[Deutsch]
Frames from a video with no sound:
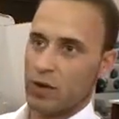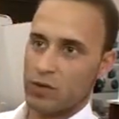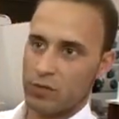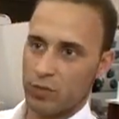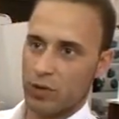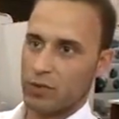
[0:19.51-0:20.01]

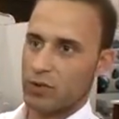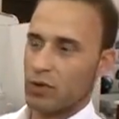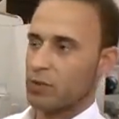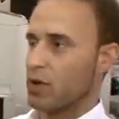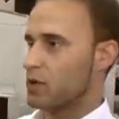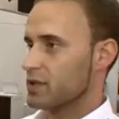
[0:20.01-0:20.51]

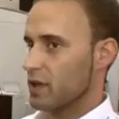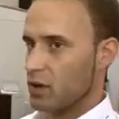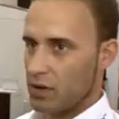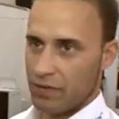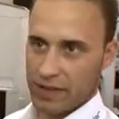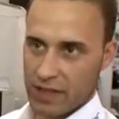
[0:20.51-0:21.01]
Außenbordmotor brauchen Sie
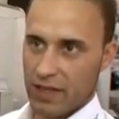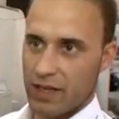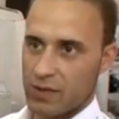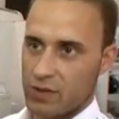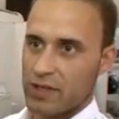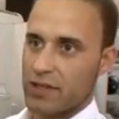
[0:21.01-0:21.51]
auch auf Wasser
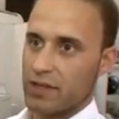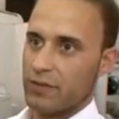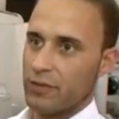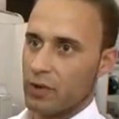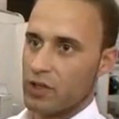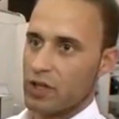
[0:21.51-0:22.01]
keinen zusätzlichen
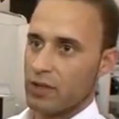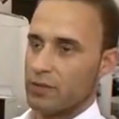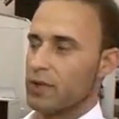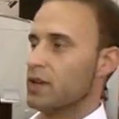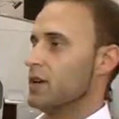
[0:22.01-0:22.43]
Führerschein.